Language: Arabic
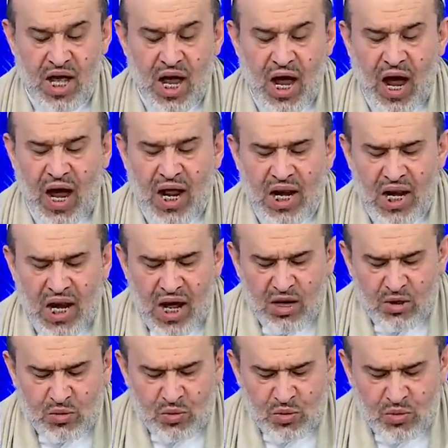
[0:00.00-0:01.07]

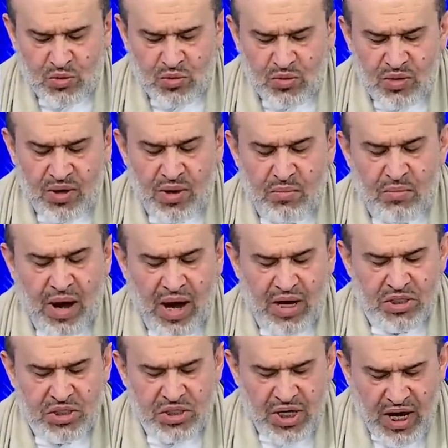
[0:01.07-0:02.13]
علقت مع
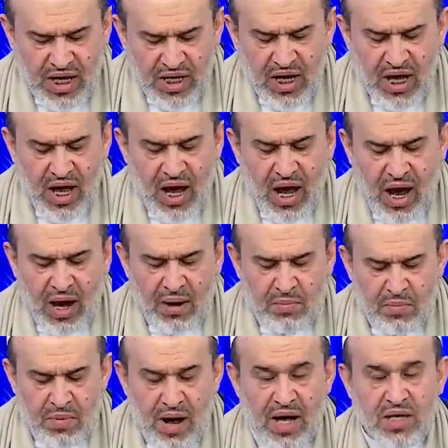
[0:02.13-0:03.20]
الشيخ
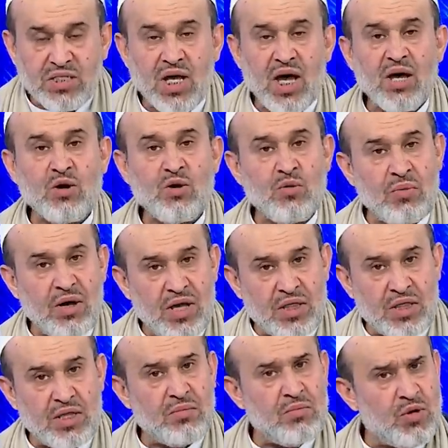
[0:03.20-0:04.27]
عباس
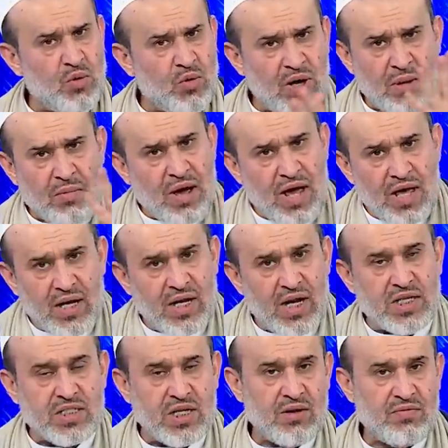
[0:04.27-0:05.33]
الرميثي من علماء
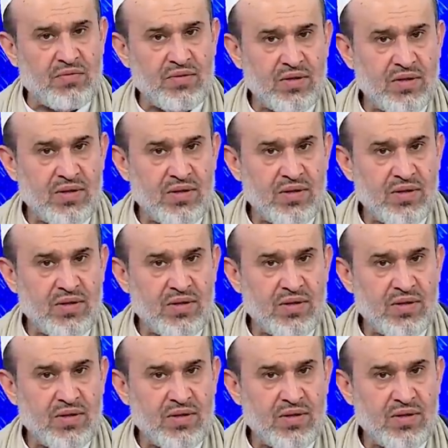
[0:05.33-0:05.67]
النجف